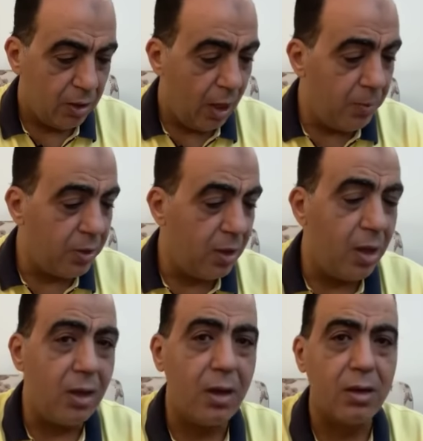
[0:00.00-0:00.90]
امر
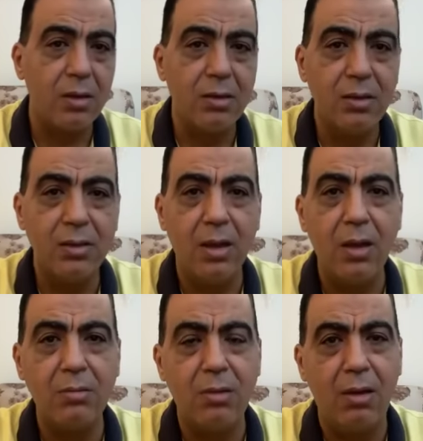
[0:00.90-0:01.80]
الاخر
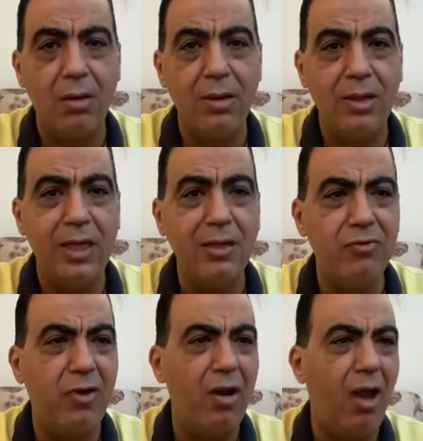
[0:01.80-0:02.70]
النهارده لقيت
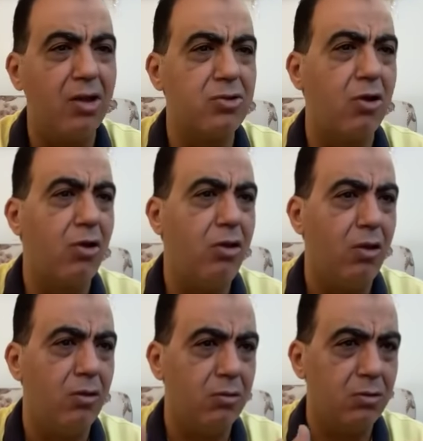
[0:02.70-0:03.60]
فرحه
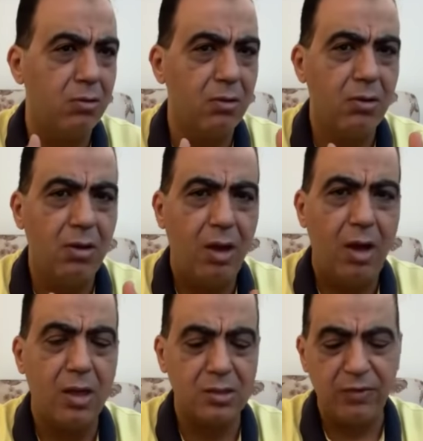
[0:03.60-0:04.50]
طاغيه
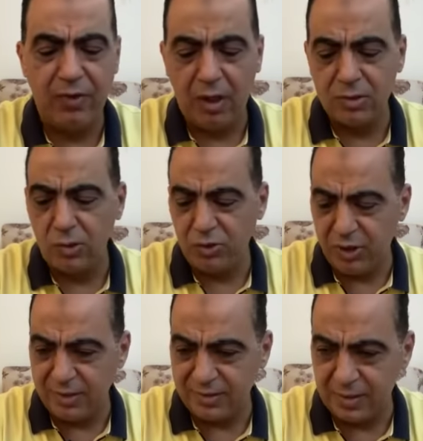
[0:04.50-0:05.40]
على صفحات
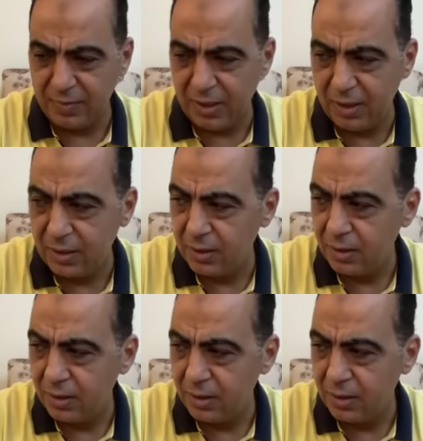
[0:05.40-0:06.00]
سوشيال الزمالك